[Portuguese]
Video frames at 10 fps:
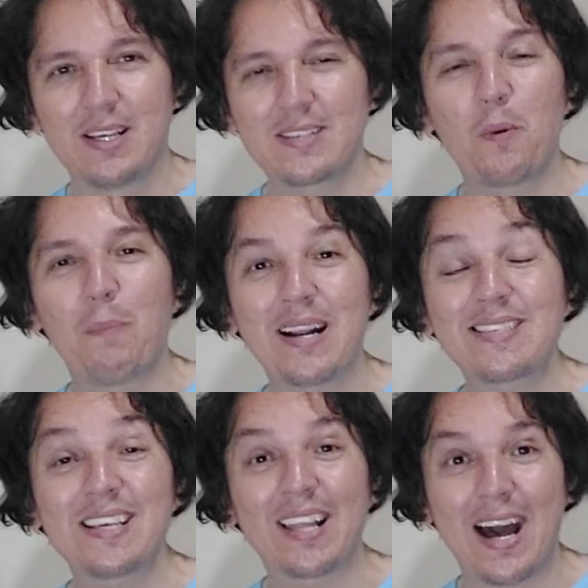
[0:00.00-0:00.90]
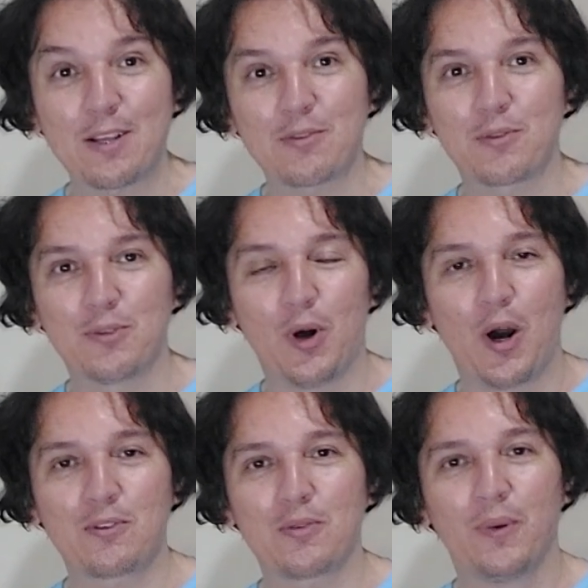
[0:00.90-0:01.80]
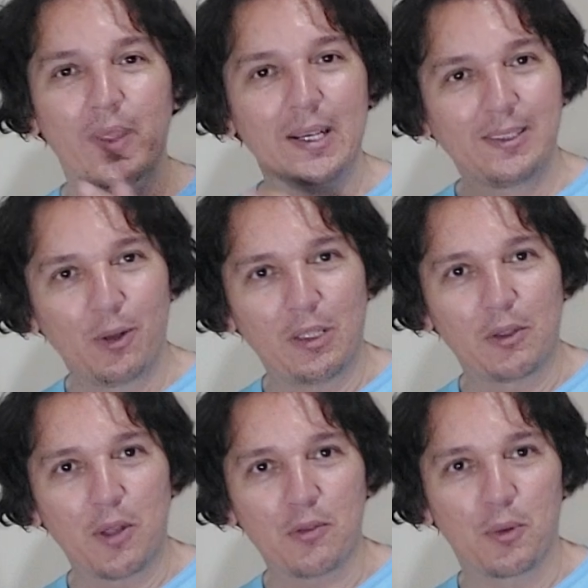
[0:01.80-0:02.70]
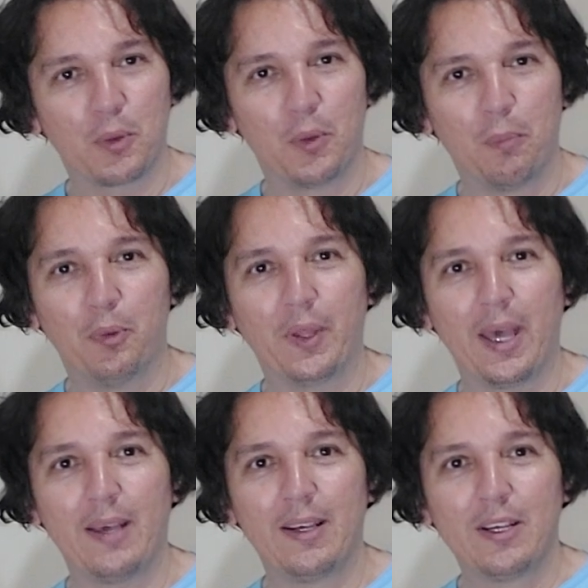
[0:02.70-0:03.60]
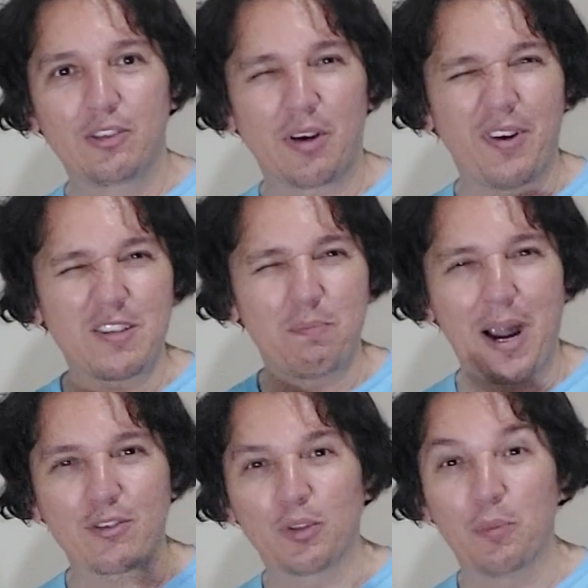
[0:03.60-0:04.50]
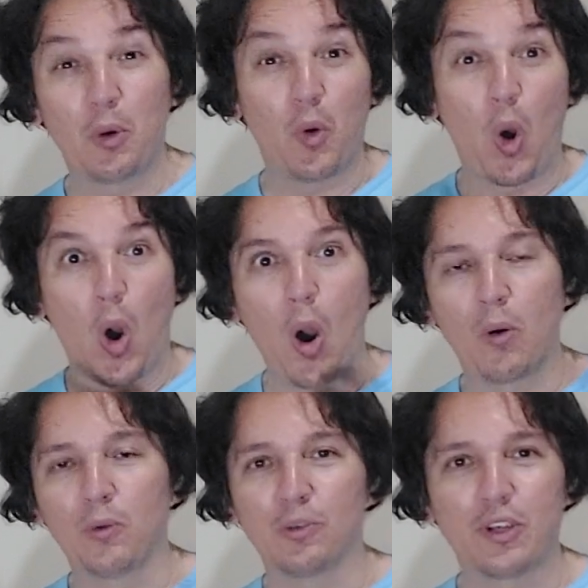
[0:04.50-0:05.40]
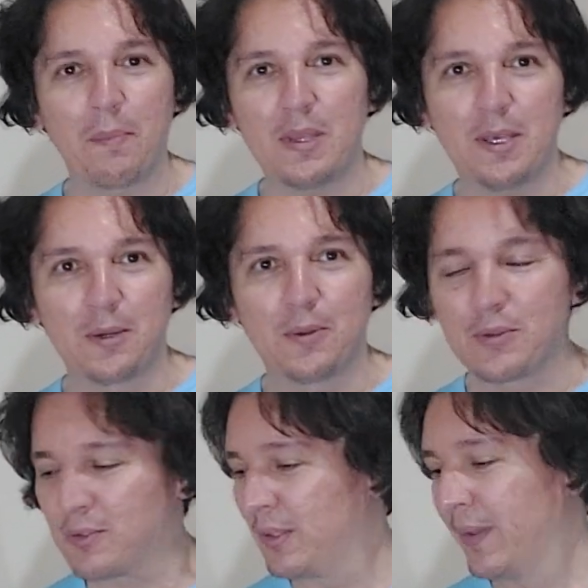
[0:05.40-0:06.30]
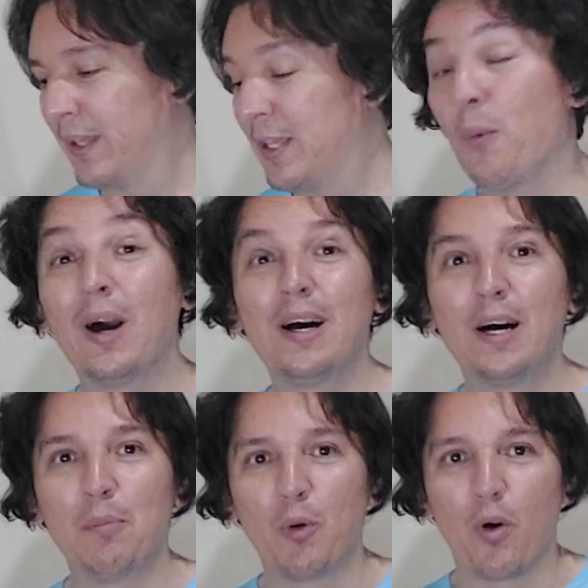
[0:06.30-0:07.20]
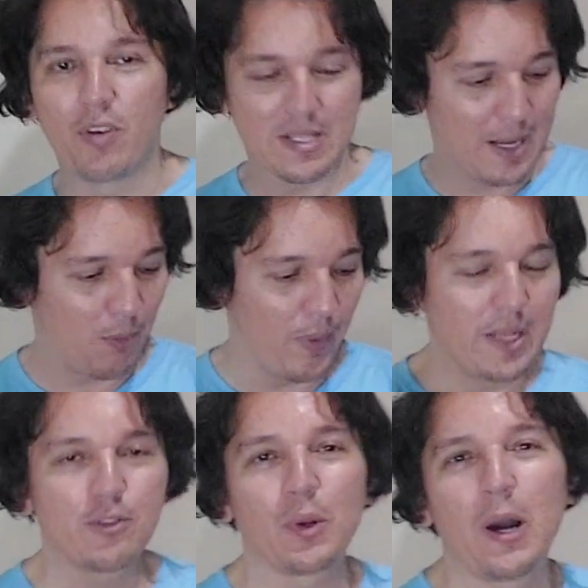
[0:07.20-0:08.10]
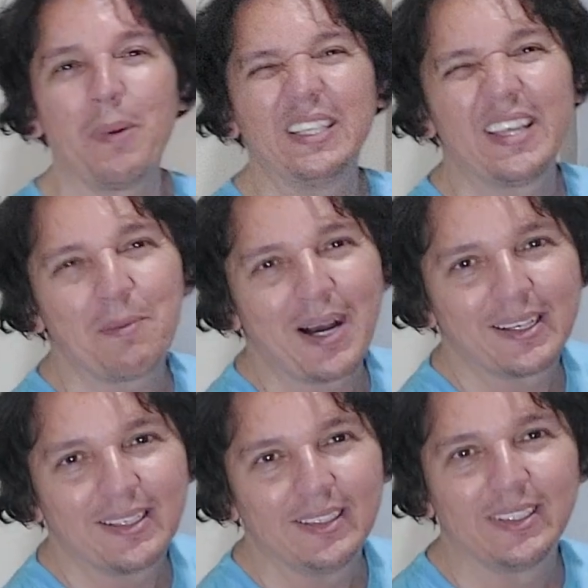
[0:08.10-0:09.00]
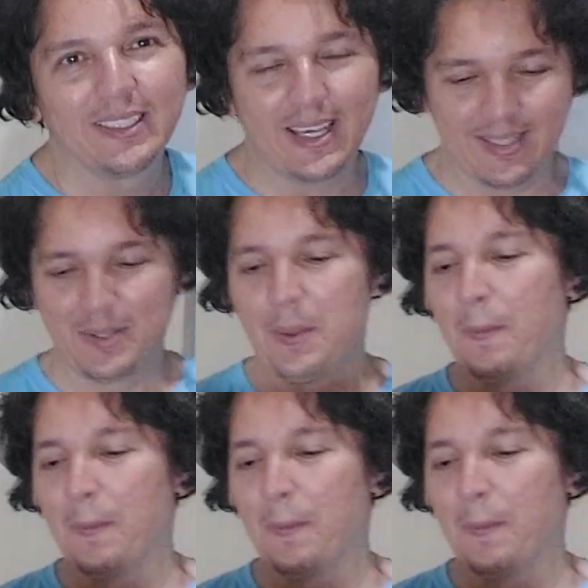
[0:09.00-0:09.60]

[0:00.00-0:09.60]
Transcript: São parceiraços nosso, estão lá no nosso grupo, né? Já faz parte do meu hall de amigos que eu amo conversar com eles, trocar uma ideia bacana, né?